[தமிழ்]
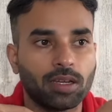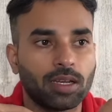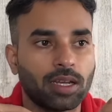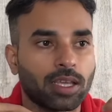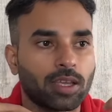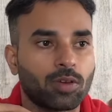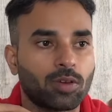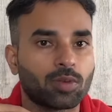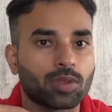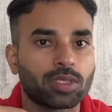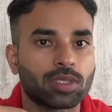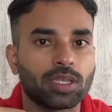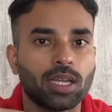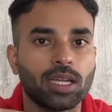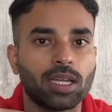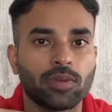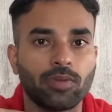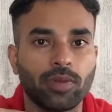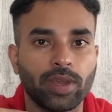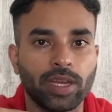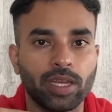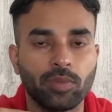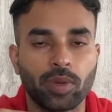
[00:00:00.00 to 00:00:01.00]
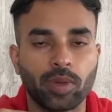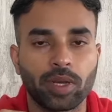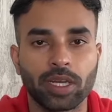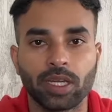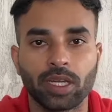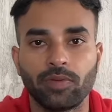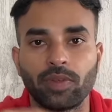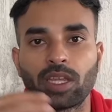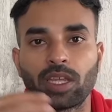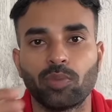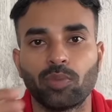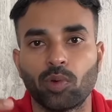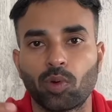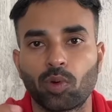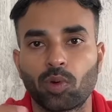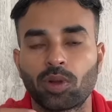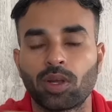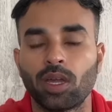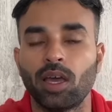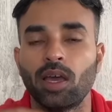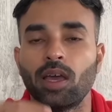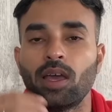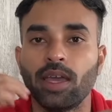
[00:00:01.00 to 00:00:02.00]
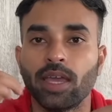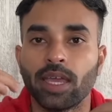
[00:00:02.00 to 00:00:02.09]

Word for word: லைக் கொஞ்ச நாளுக்கு வெயிட் பண்ணிட்டு விற்க போறோம்னா